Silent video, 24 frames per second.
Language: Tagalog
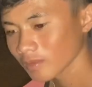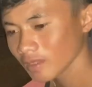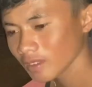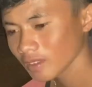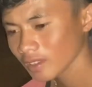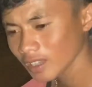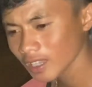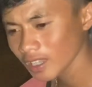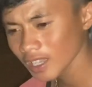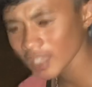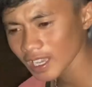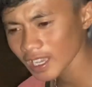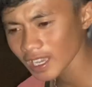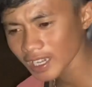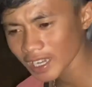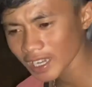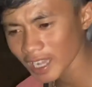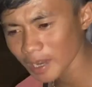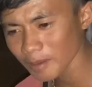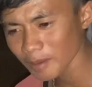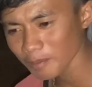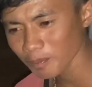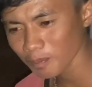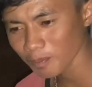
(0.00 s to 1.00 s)

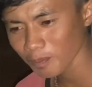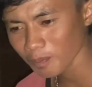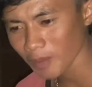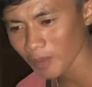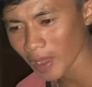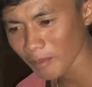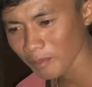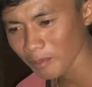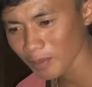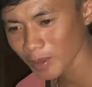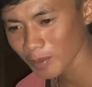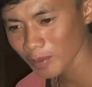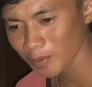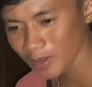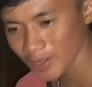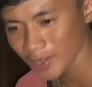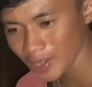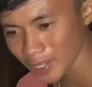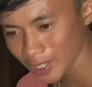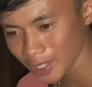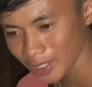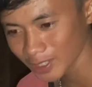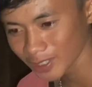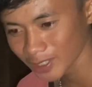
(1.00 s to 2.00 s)
Giingan si Papi
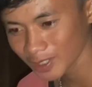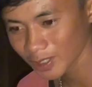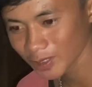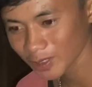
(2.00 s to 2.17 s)
Birds.